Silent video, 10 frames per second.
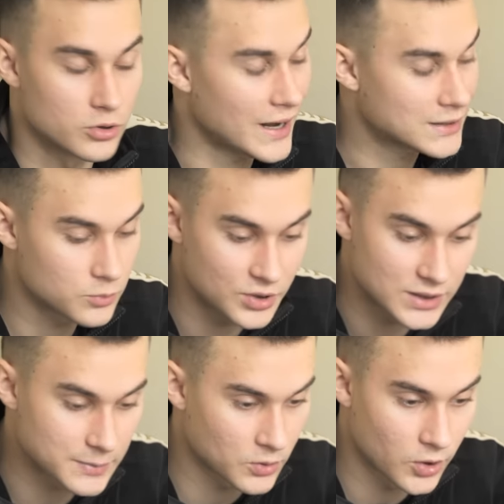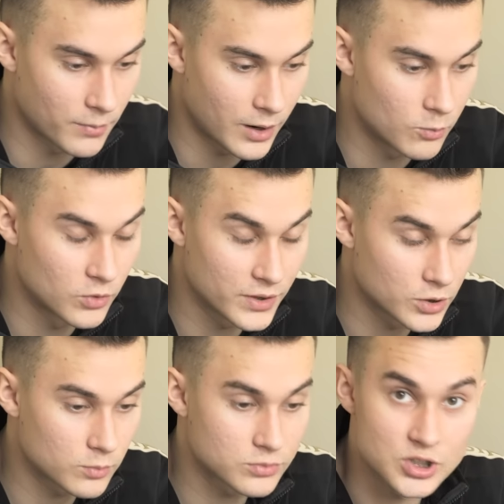Od razu mi się spodobał. Mówię,
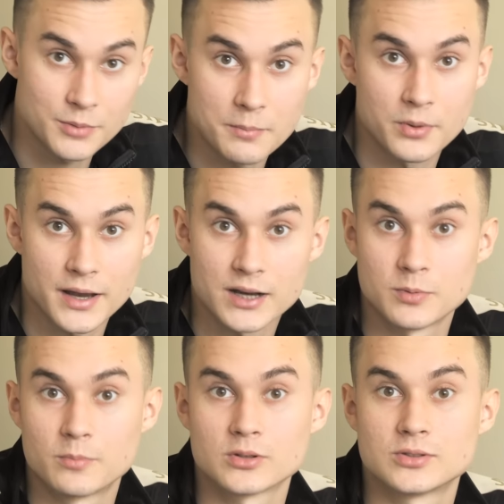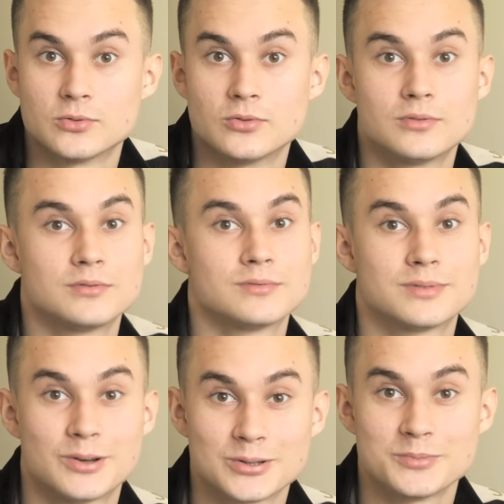no trzeba pojechać po prostu
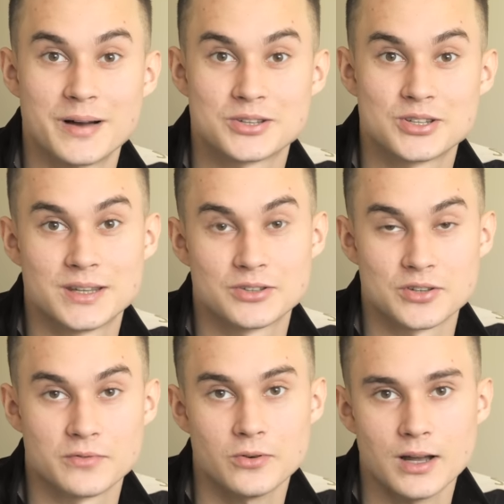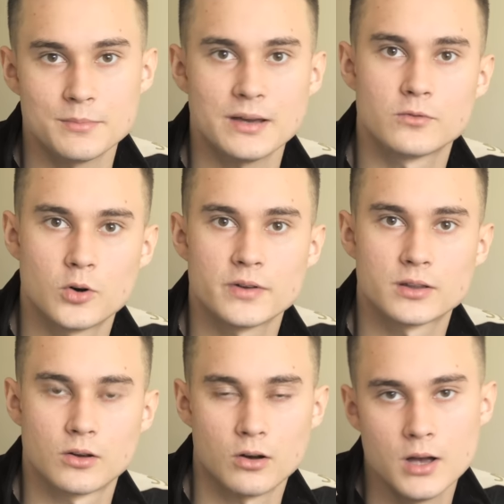go zobaczyć na żywo, ale miałem w
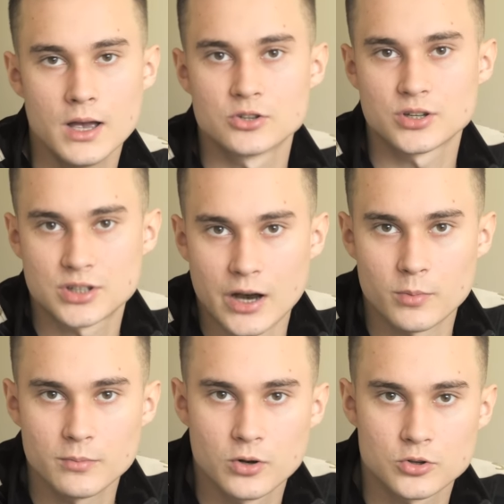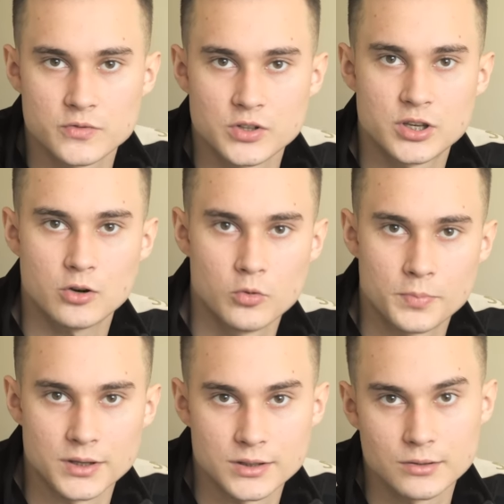głowie to, że chciałbym go oczywiście
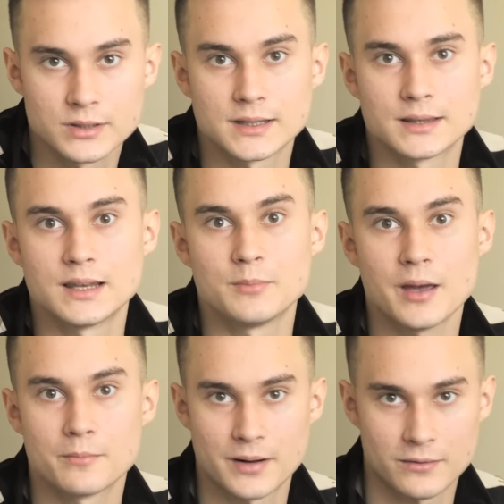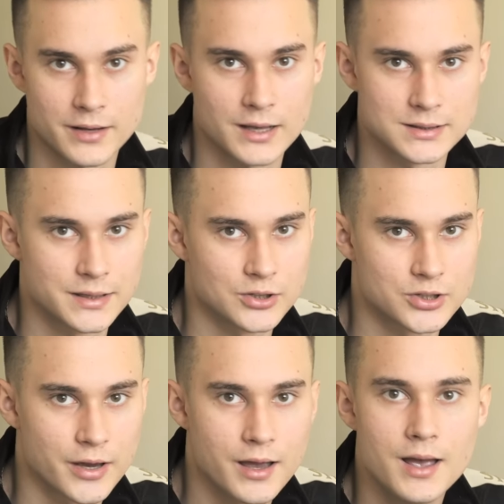kupić. No niestety nie miałem prawa jazdy
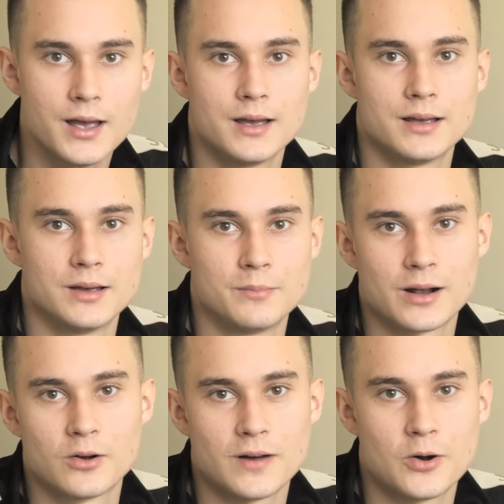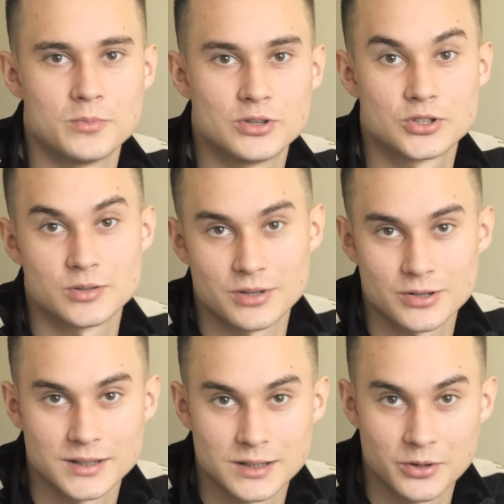jeszcze. E, brakowało mi 3
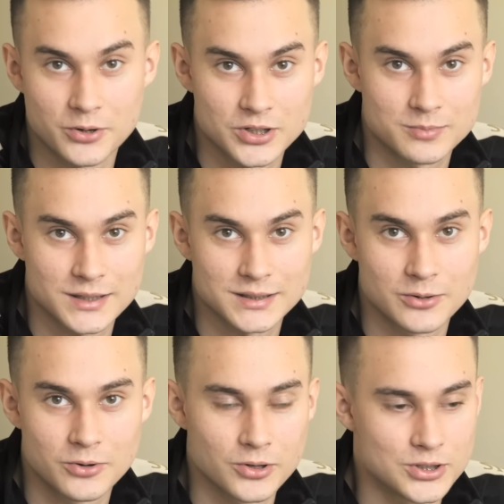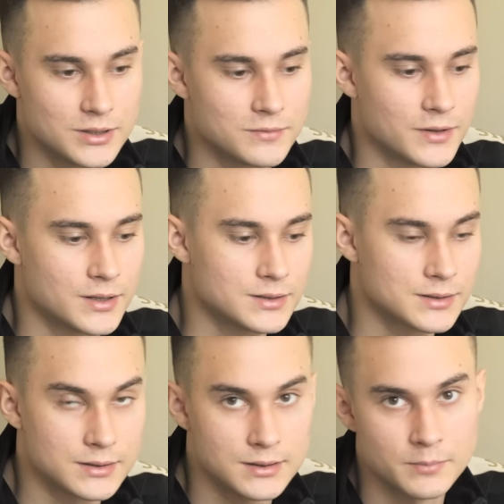miesiące do moich 18 urodzin,
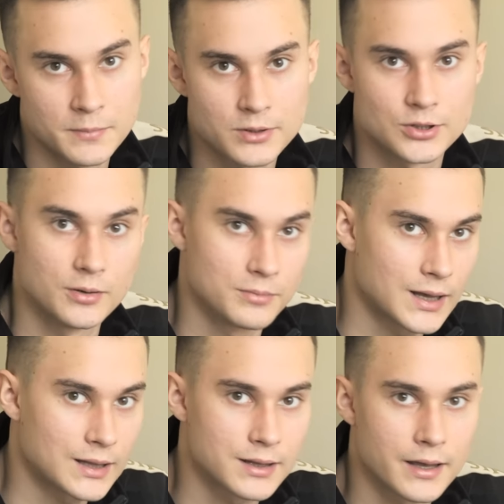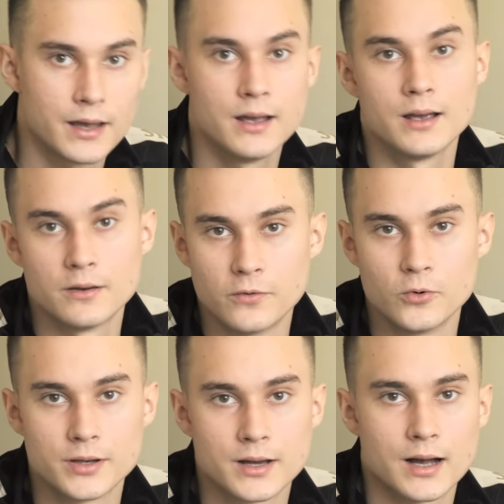więc no, poprosiłem tatę,
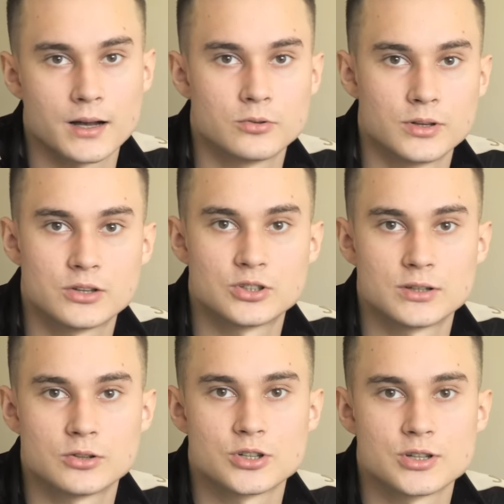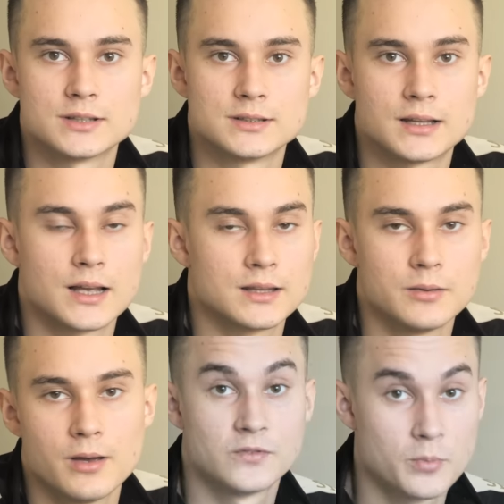wujka, który też się troszeczkę zna na
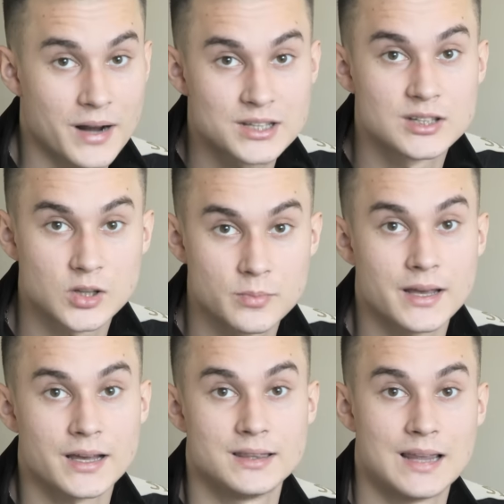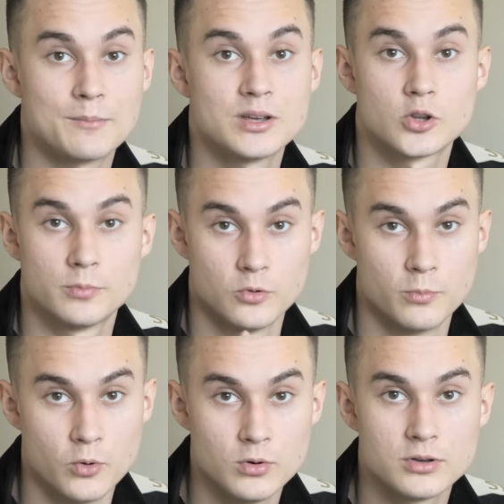tym. Wyobraźcie sobie, jaki dla mnie to był
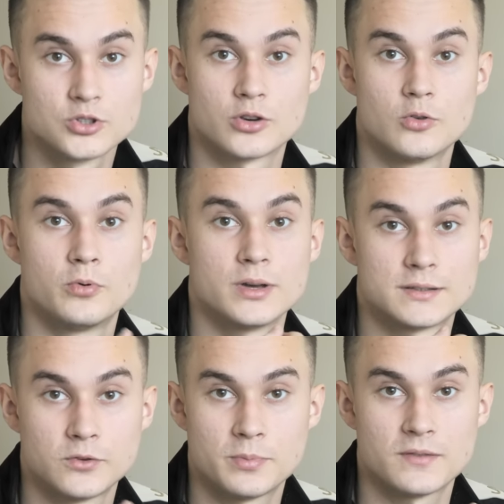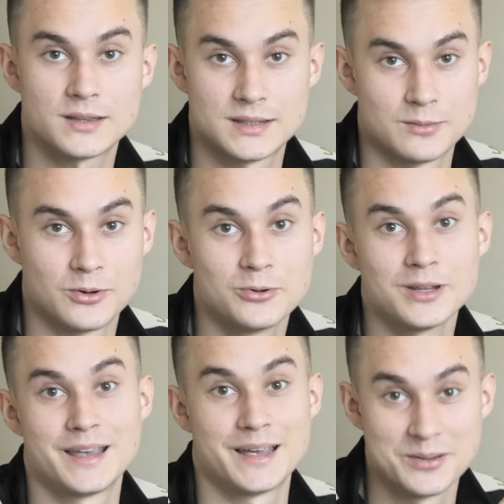ból, że kupuję swój prywatny
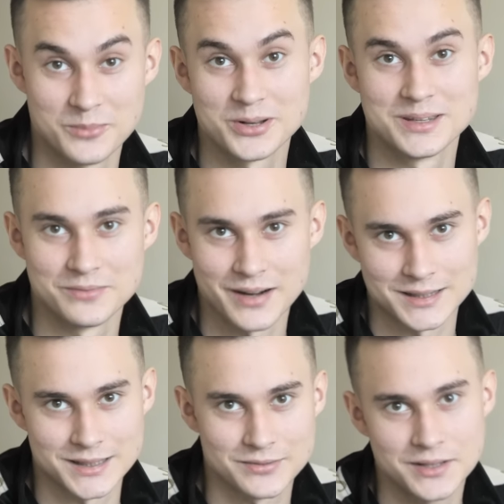samochód, a ja nie mogę nim wracać.